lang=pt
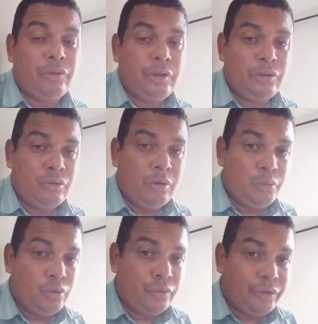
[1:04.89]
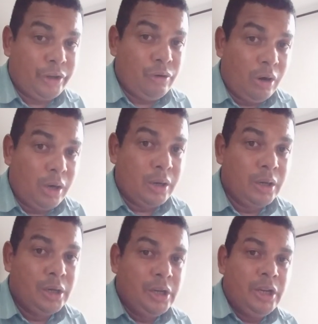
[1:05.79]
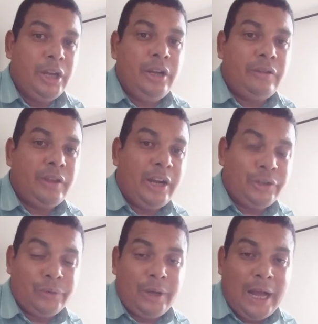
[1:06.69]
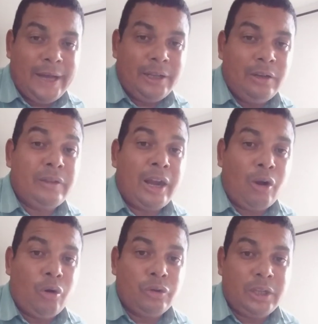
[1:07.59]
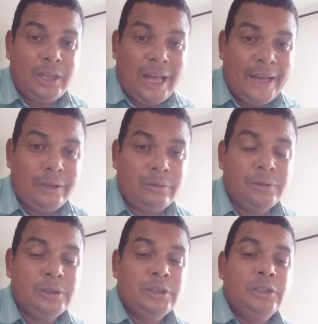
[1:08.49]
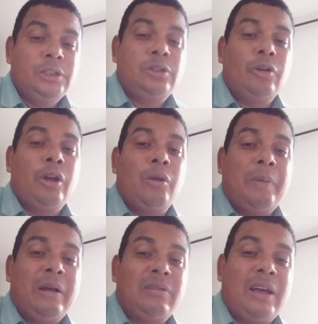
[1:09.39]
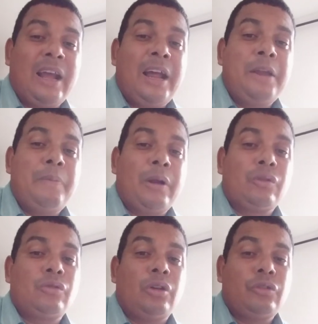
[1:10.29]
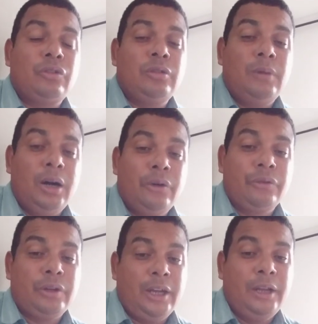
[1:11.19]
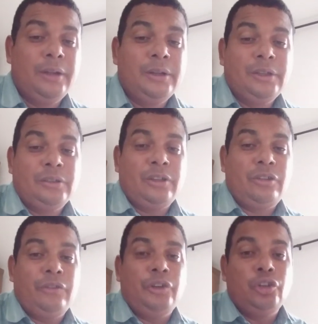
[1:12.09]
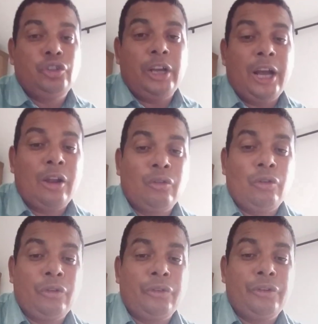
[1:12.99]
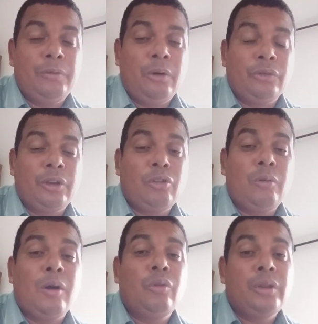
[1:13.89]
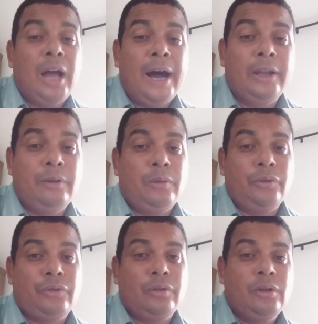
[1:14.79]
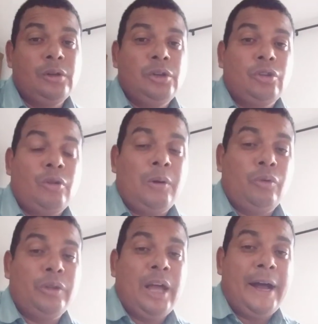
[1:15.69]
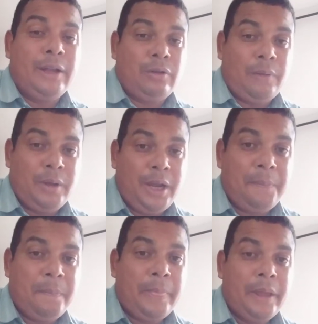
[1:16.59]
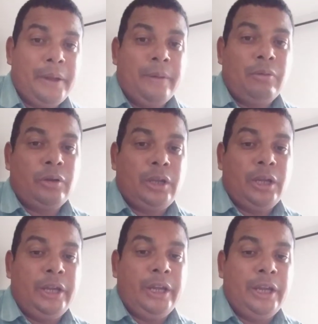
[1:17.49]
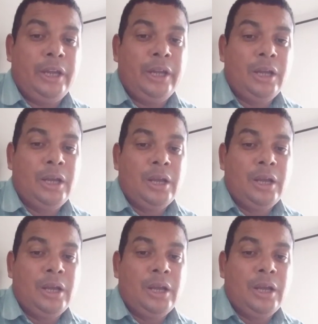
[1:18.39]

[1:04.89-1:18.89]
ou seja, o nome do Senhor, ele será julgado, ele será condenado. Então eu quero passar aí para os nossos irmãos, né? Se esse vídeo chegar aos nossos irmãos, aí toma cuidado, irmãos. Toma cuidado, amém? Porque